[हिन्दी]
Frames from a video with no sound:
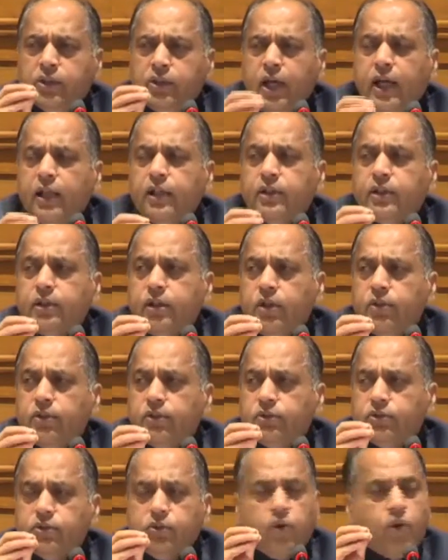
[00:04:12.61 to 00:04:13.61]
साथ
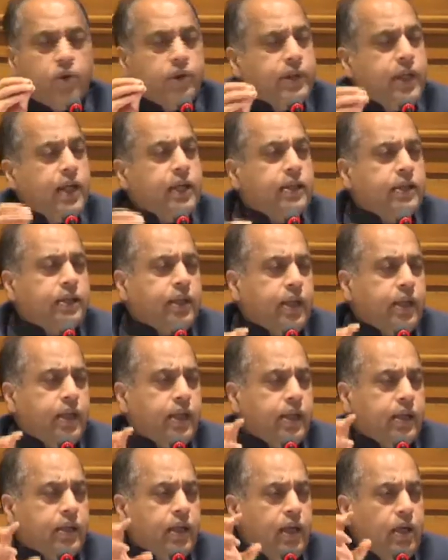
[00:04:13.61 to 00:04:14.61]
कांटेक्ट
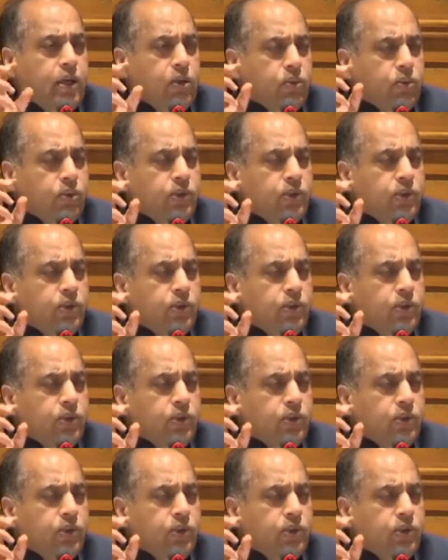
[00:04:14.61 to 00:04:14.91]
करने का